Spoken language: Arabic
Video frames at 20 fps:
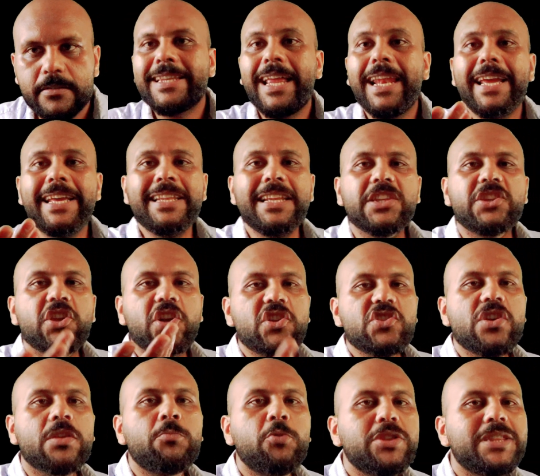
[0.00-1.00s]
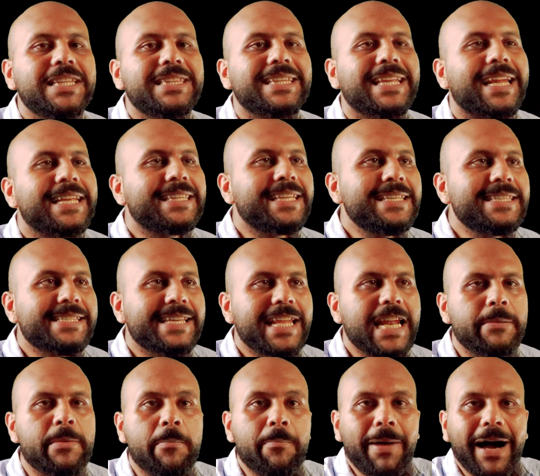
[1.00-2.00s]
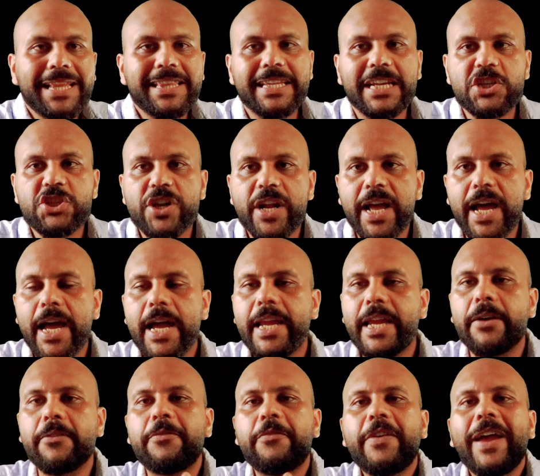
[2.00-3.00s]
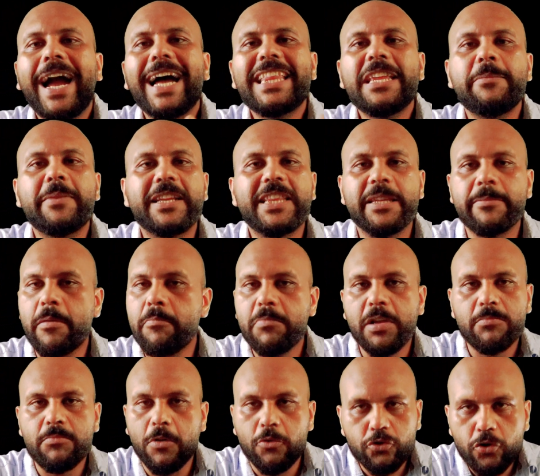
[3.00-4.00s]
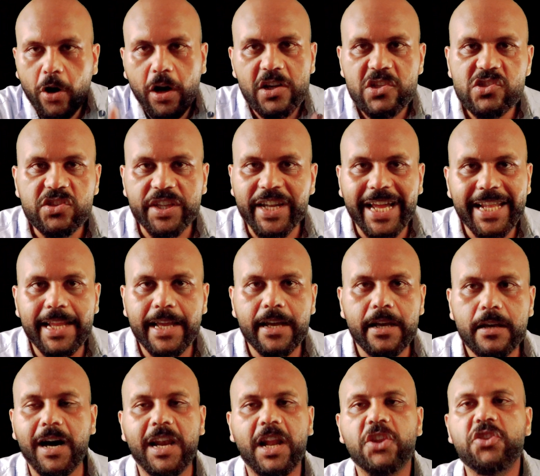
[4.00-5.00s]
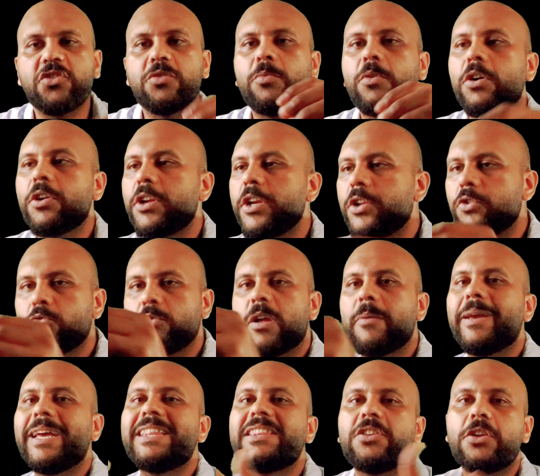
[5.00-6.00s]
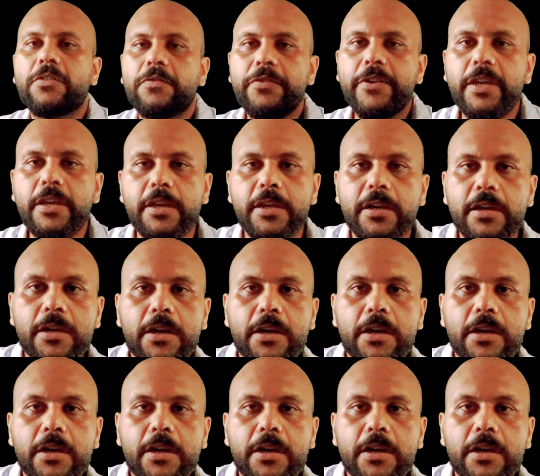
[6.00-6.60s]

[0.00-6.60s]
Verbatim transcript: ده لان الدراسه لمده 30 سنه من بعد نشرها كان في عدم اهتمام بالموضوع اصلا عنها على اعتبار انه نبات ترفيهي